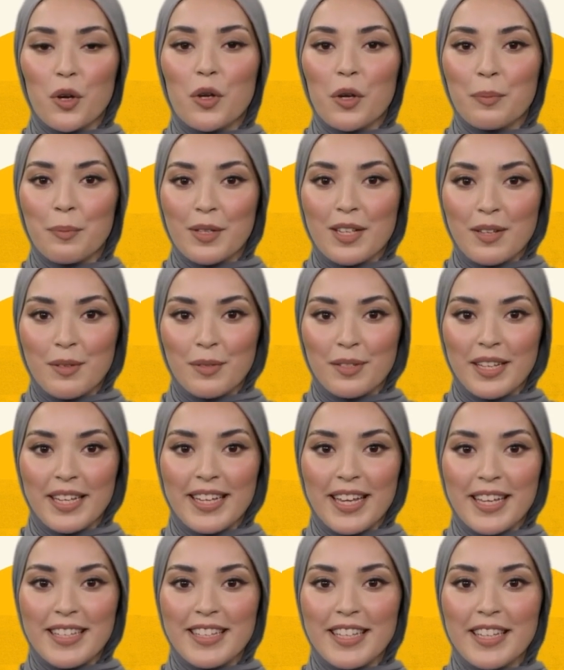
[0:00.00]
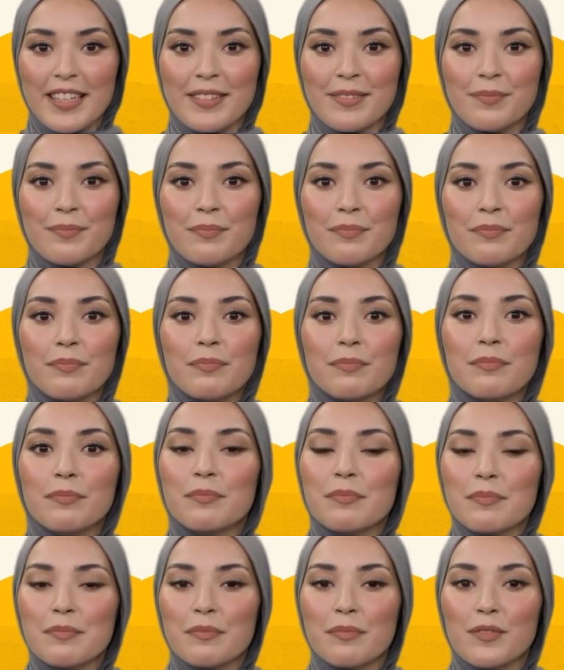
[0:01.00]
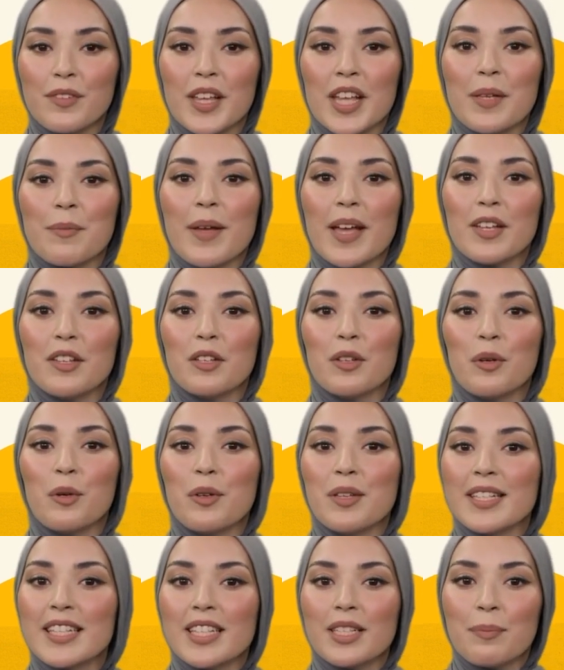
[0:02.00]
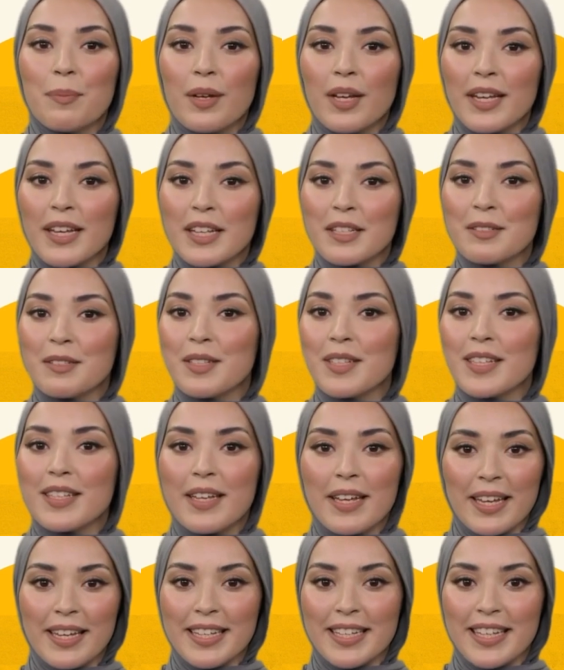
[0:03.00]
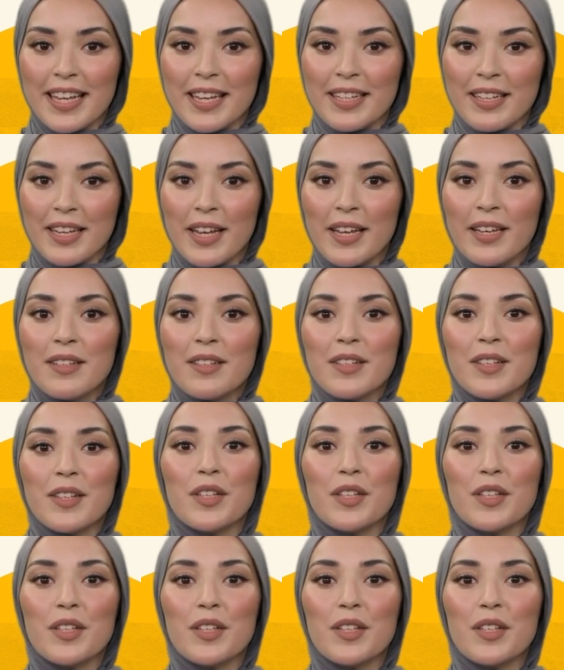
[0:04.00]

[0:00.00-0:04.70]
और बसूते लाते हैं हमारे कोर्सेज भी एक दूसरे के साथ हैं